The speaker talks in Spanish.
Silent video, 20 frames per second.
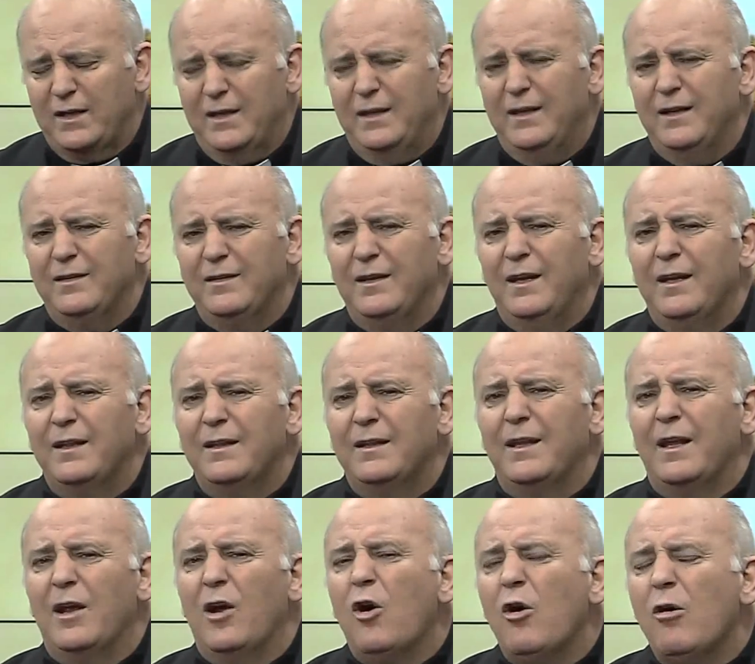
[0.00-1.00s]
¿Quién es
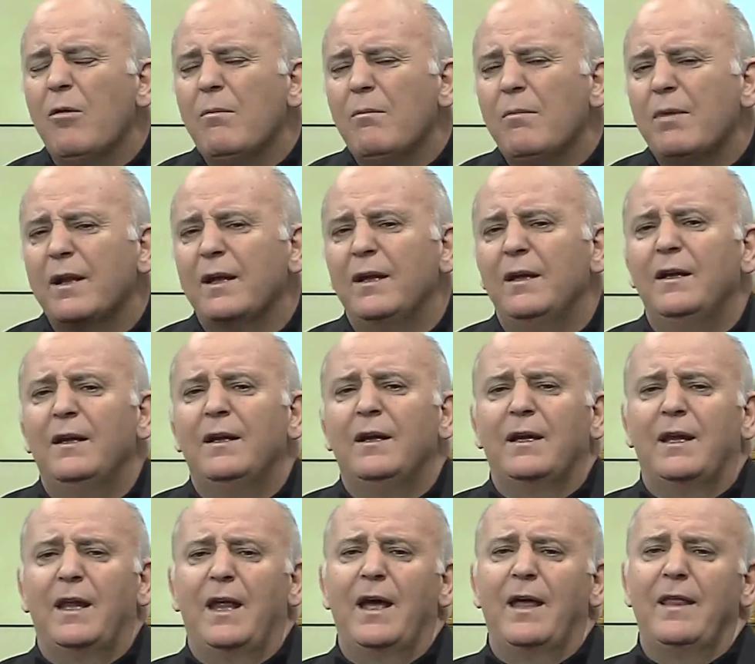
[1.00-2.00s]
este hombre
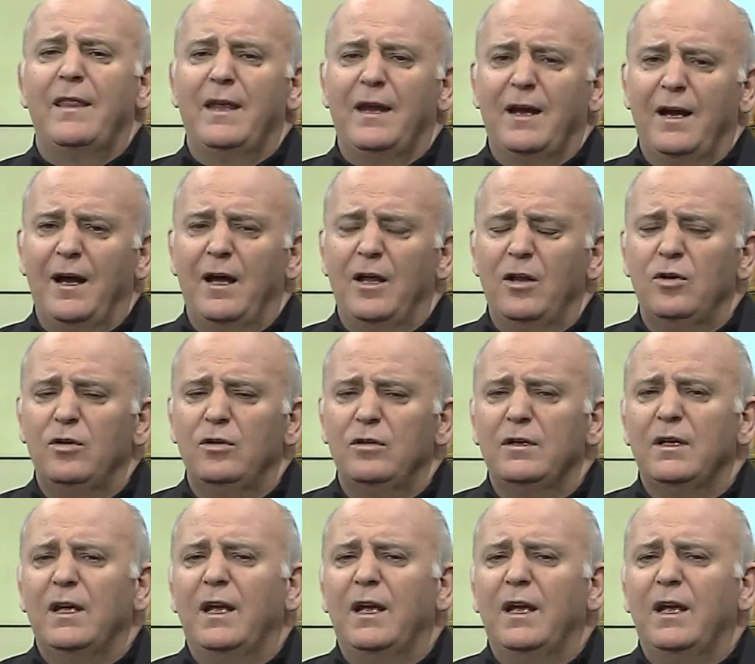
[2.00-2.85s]
que ha dejado